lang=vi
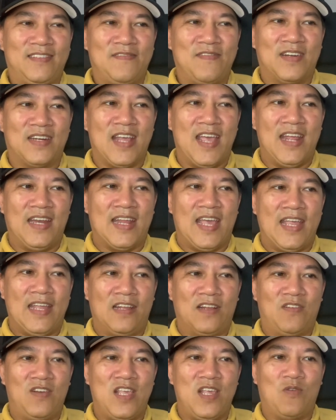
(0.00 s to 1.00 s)
vấn đề
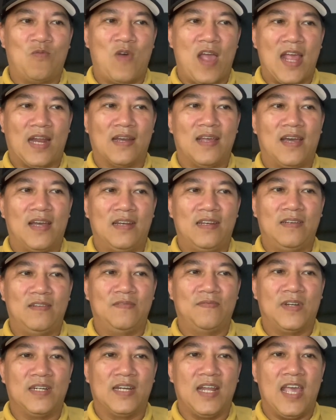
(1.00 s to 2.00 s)
này có liên quan
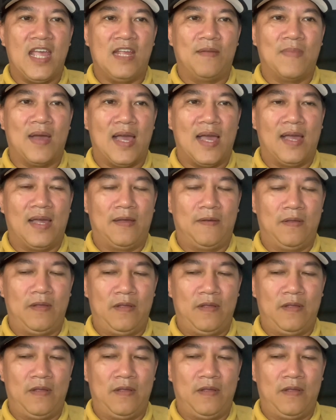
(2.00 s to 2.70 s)
đến vấn đề mà